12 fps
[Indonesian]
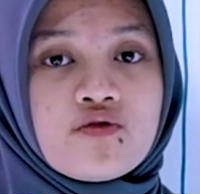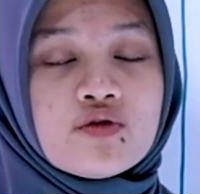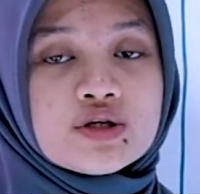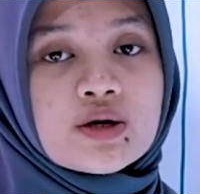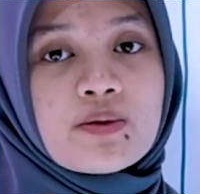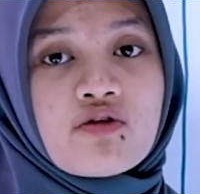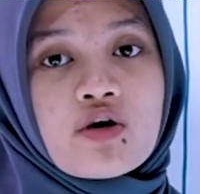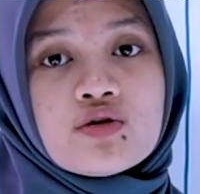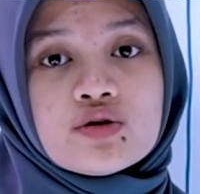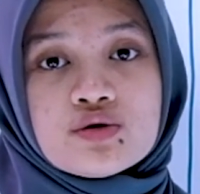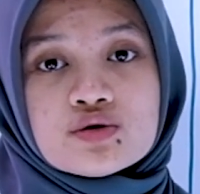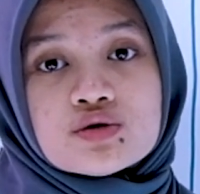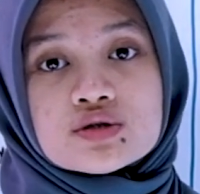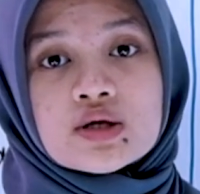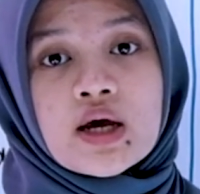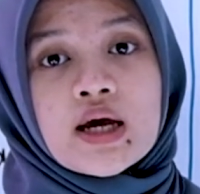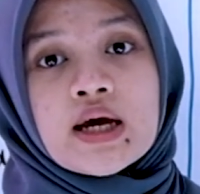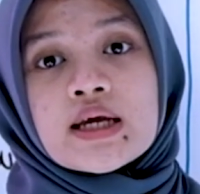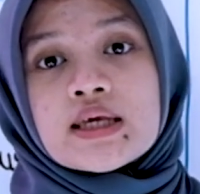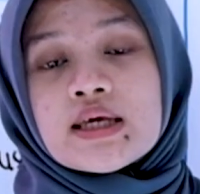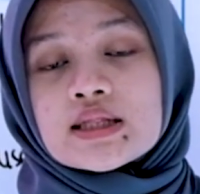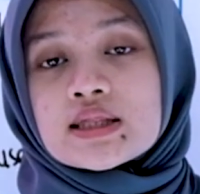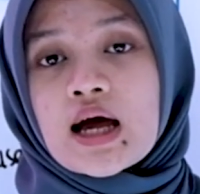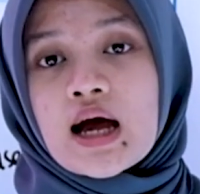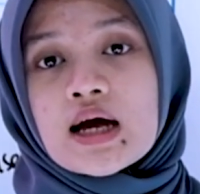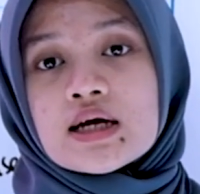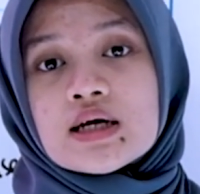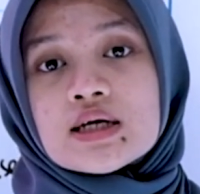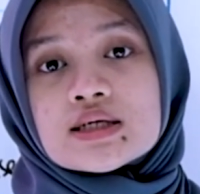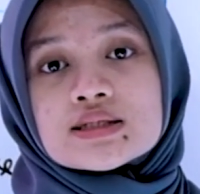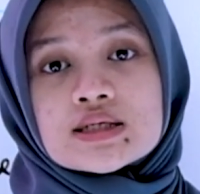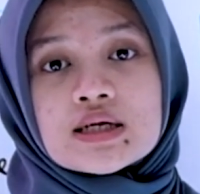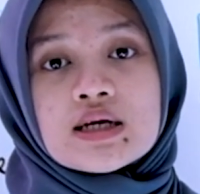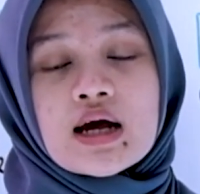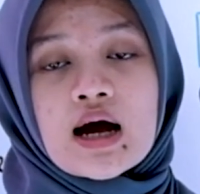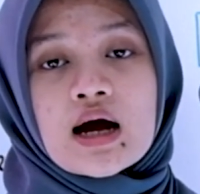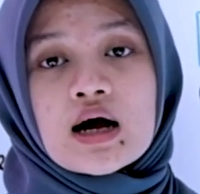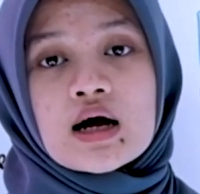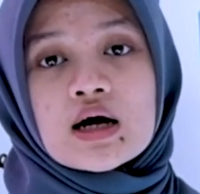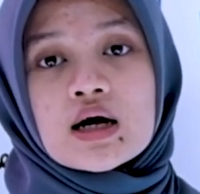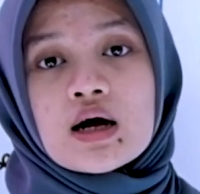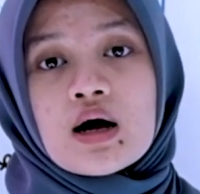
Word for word: future perfect continuous kita sedang